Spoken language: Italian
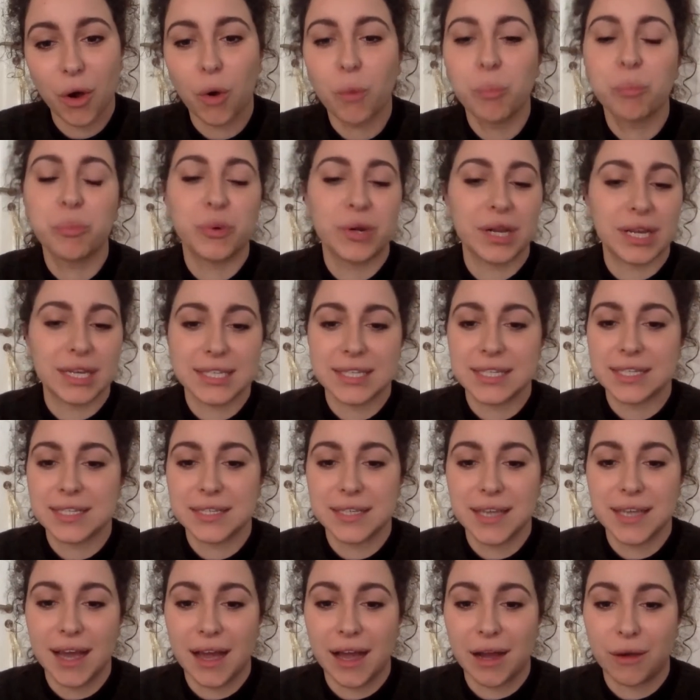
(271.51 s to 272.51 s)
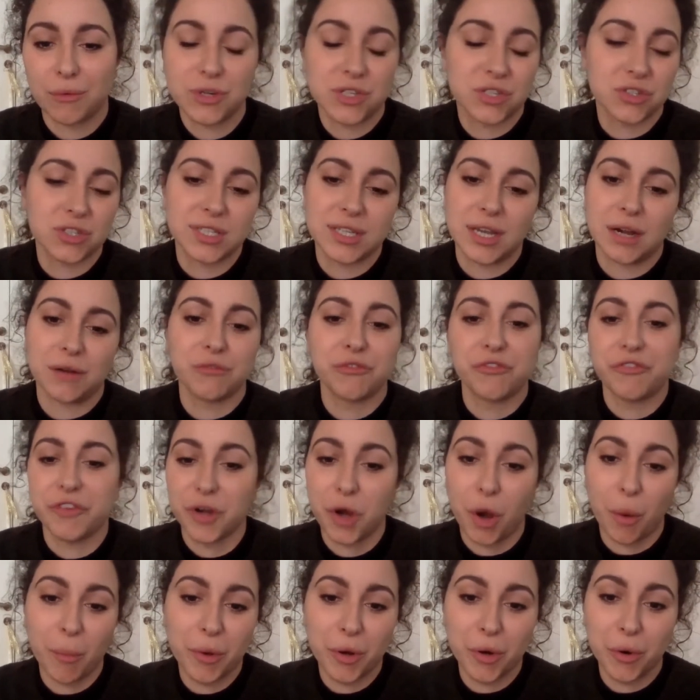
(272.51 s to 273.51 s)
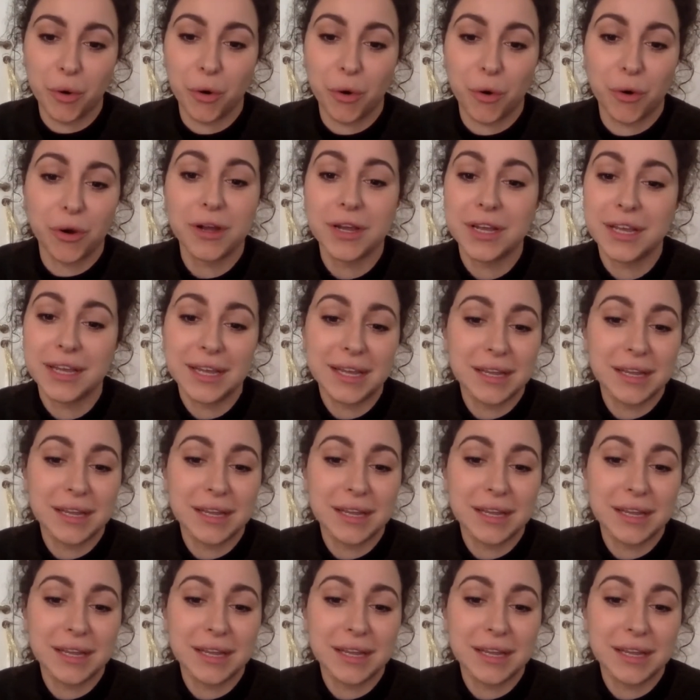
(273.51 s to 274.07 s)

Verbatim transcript: oppure che sia questo sia un fenomeno,